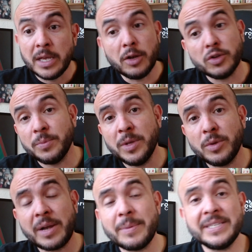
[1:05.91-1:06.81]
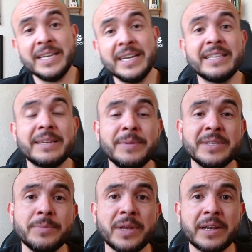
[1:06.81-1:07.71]
Y los invito a que me sigan a
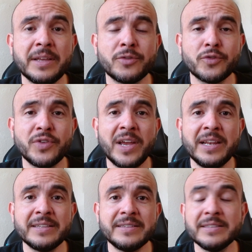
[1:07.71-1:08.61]
través de mis redes sociales,